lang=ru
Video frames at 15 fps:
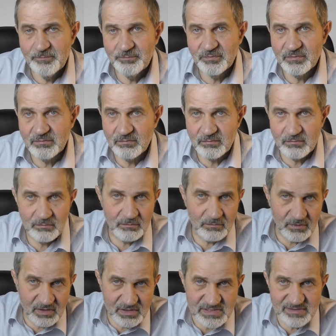
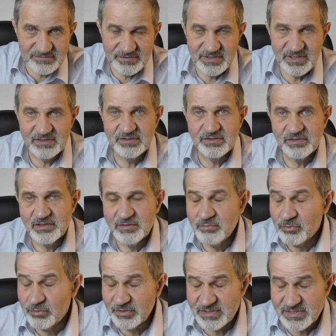Если вы не открыли
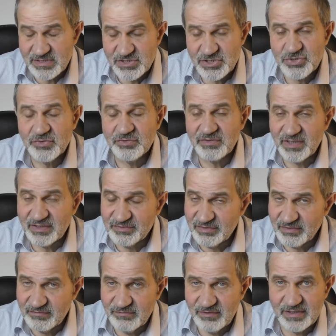брокерский счет,
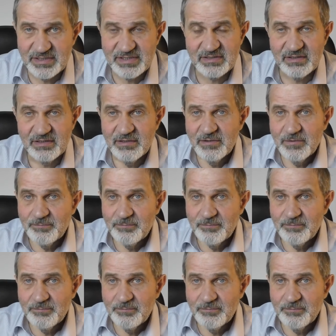открывайте.